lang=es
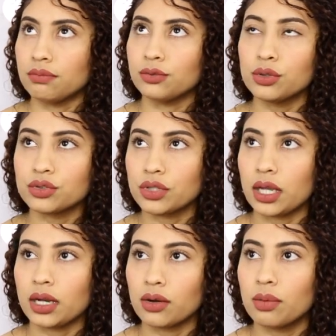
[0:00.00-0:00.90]
No
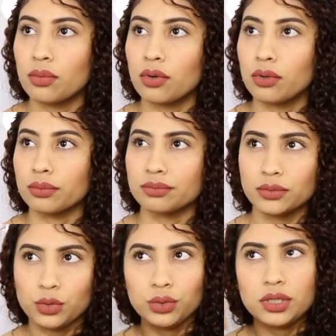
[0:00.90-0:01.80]
sé, era como,
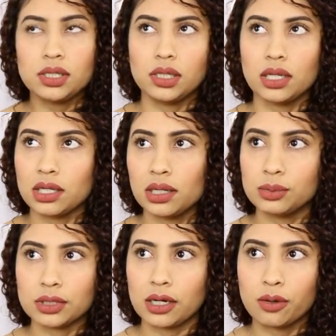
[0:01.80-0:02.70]
yo no ni siquiera ir a
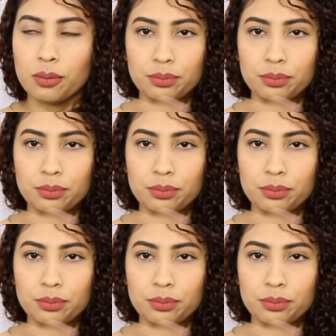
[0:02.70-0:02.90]
buscar, a